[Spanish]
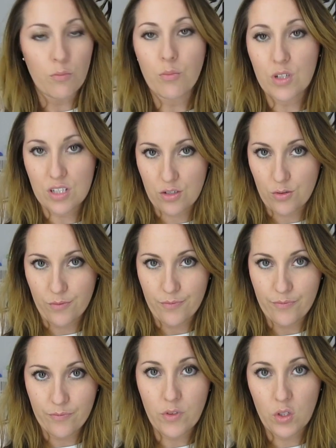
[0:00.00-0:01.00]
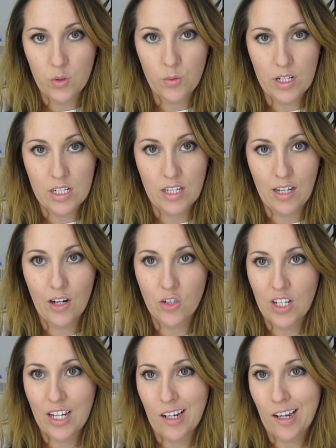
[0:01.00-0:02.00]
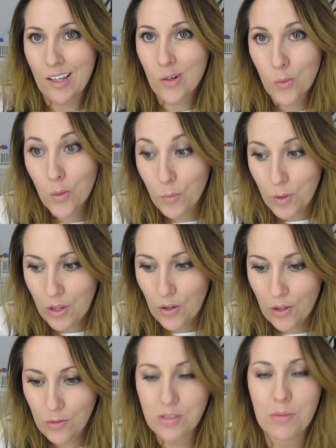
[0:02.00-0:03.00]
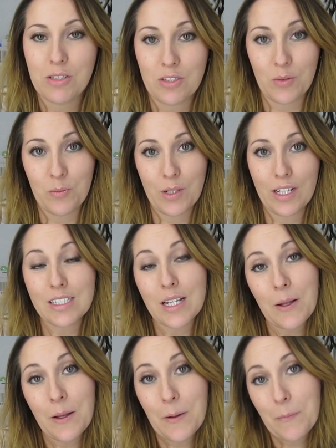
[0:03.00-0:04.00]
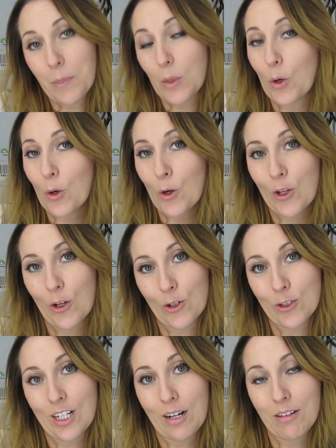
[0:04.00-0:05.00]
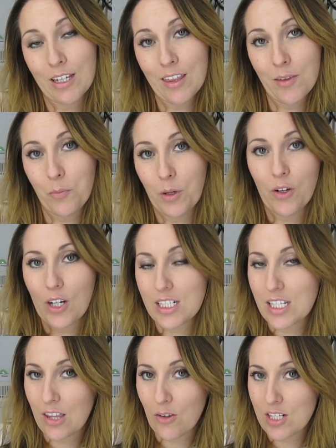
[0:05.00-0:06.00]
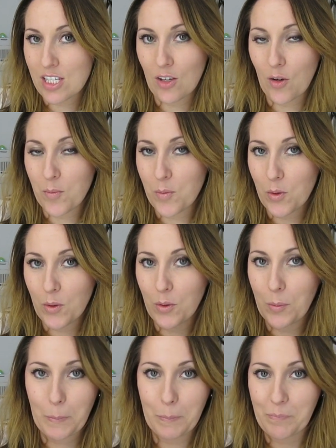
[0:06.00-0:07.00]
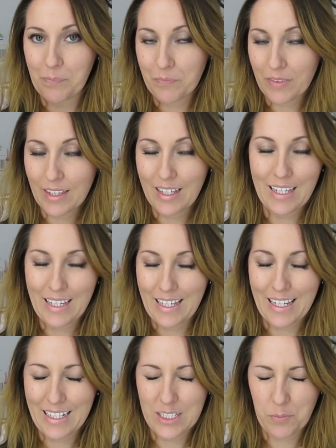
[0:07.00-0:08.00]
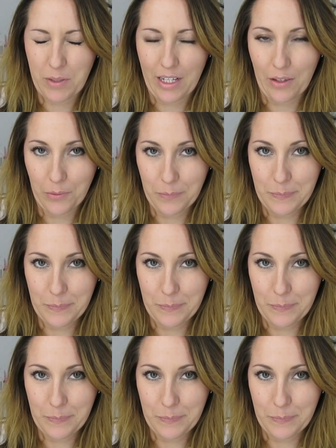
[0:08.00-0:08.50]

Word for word: Pues eso, os voy a enseñar. O sea, ayer hubo un vídeo de últimas compras, hoy otra vez, pero ha sido así como inesperado.